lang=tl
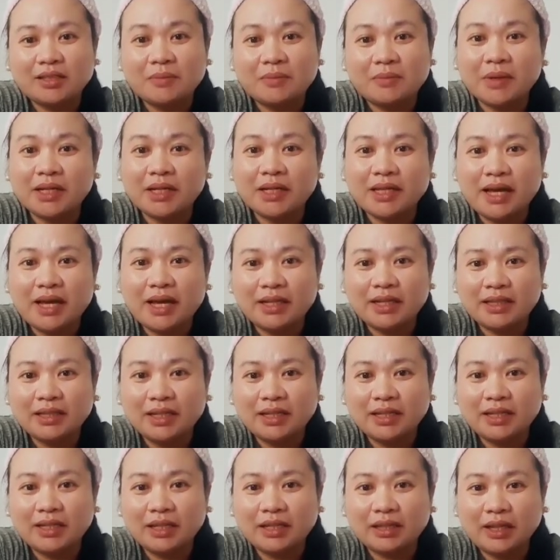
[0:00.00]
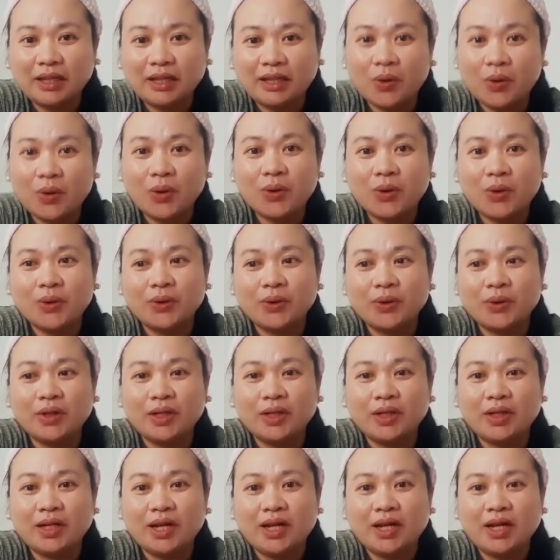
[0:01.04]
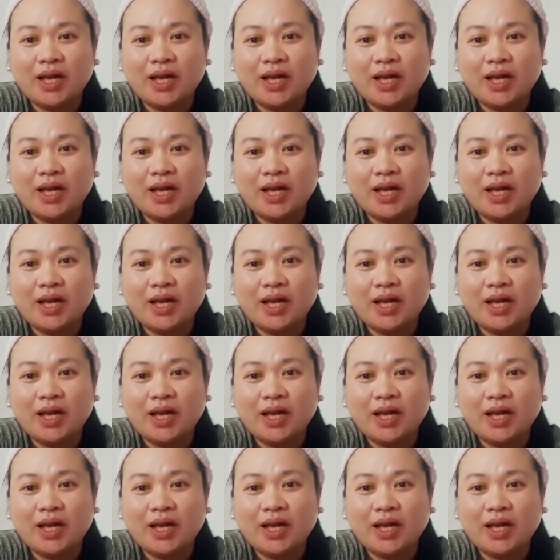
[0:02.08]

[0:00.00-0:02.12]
sa mga darating na taon